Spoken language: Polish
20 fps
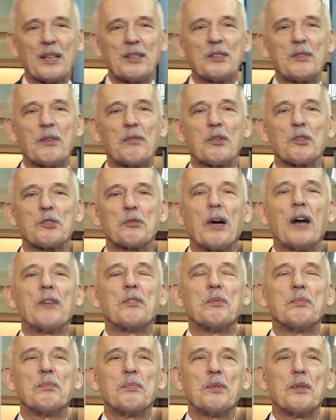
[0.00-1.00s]
kiedyś we
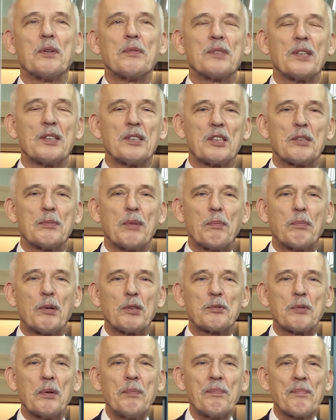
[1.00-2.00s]
Wrocławiu, byłem wtedy chyba
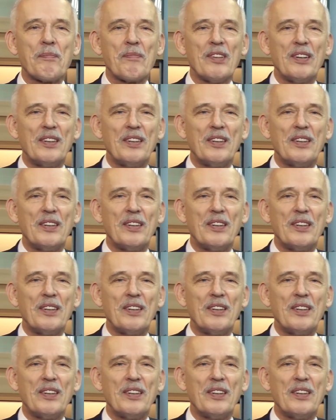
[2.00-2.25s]
posłem e,